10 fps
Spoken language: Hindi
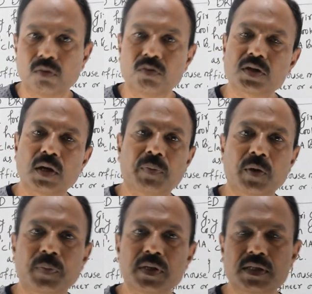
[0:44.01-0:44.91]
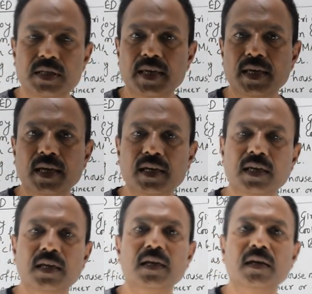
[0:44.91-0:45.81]
उसका पर्पस यही है
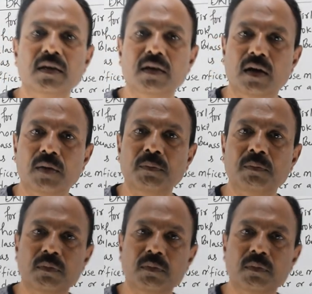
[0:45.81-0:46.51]
कि हम